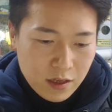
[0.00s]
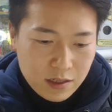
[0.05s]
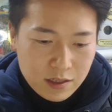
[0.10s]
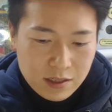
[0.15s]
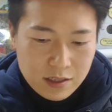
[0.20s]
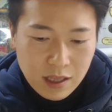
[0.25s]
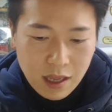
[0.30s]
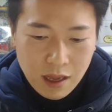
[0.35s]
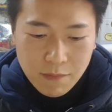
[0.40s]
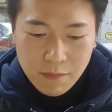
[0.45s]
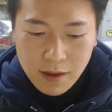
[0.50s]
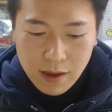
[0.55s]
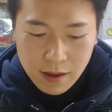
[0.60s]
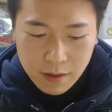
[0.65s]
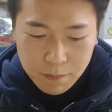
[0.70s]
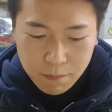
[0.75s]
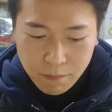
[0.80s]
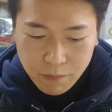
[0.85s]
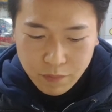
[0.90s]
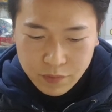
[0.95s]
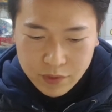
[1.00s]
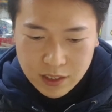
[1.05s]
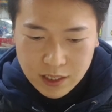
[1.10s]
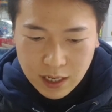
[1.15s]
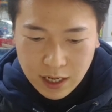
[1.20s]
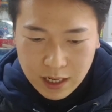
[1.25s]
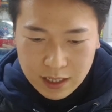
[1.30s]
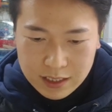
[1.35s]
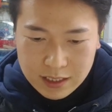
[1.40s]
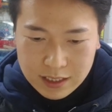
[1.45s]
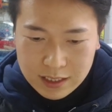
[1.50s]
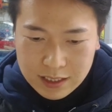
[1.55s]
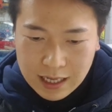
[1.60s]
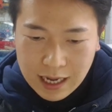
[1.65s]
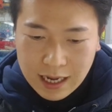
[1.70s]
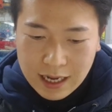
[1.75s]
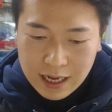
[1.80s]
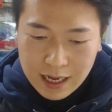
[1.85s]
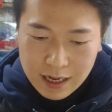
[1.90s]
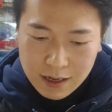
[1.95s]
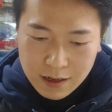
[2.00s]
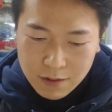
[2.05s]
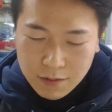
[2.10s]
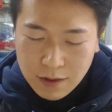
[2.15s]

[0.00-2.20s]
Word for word: 그 다음에 제가 그 아까